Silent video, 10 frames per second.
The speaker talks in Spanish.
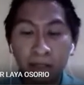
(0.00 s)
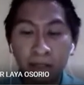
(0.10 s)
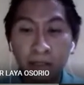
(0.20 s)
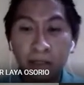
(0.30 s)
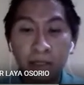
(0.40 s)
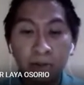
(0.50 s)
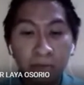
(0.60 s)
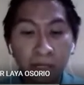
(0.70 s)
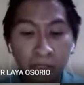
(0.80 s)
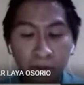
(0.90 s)

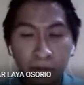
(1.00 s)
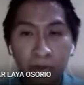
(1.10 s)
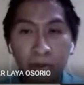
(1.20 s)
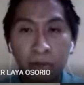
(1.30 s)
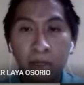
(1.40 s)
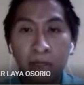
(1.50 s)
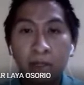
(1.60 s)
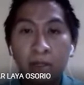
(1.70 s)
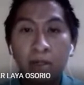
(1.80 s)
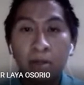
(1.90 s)
2018,
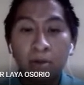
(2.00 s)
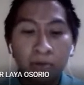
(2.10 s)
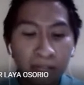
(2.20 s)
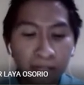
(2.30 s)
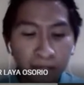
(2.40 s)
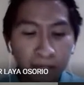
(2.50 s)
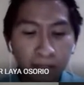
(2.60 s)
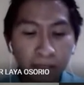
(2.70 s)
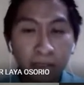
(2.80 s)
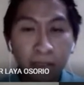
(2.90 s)
cuya tesis
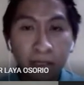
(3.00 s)
es